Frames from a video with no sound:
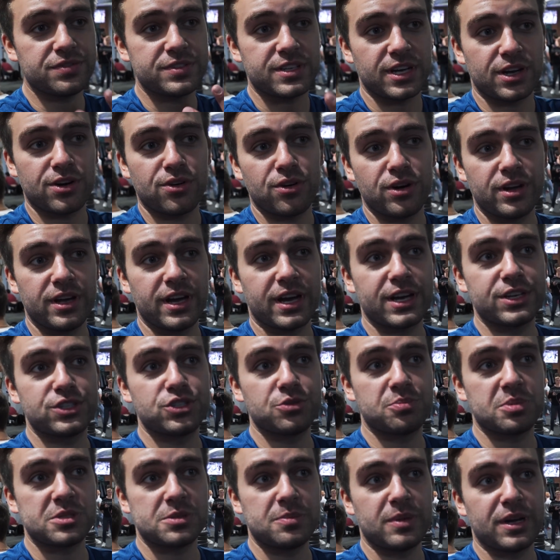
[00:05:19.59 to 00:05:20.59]
Второе Второе, я
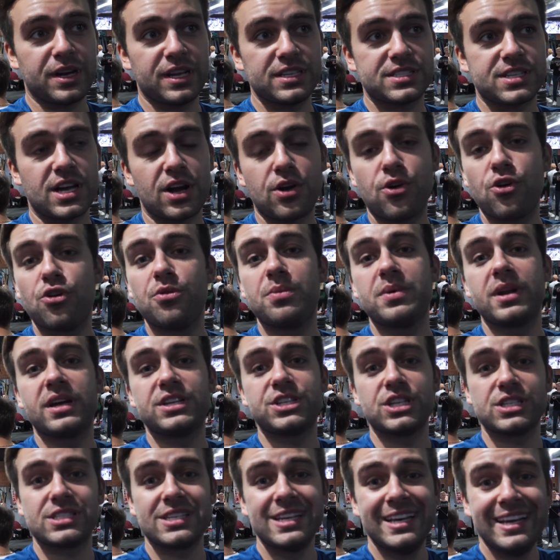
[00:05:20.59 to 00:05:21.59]
хочу посмотреть, какой у меня
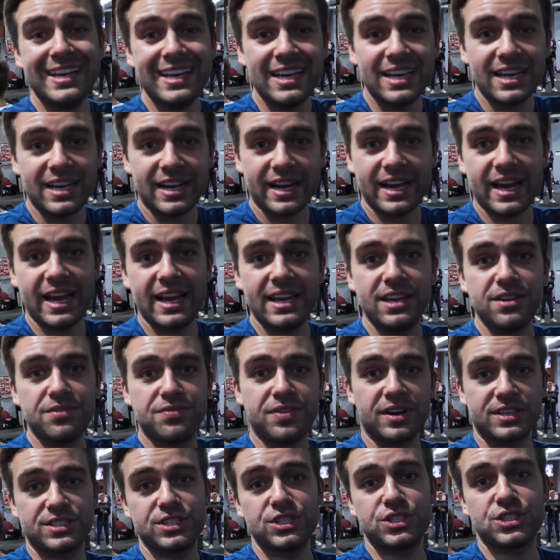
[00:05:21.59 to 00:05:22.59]
сейчас реальный
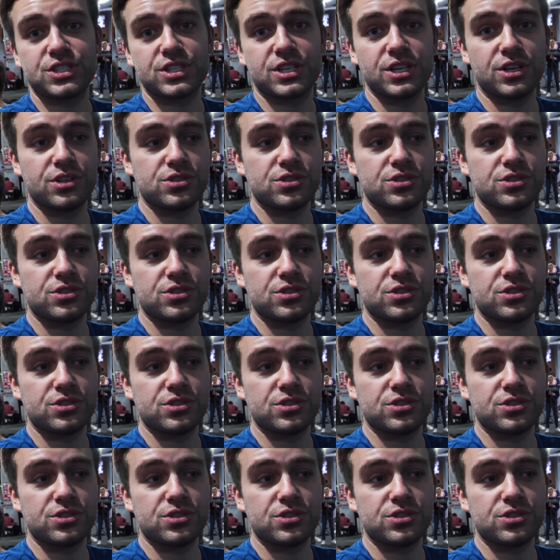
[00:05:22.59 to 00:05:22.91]
фактический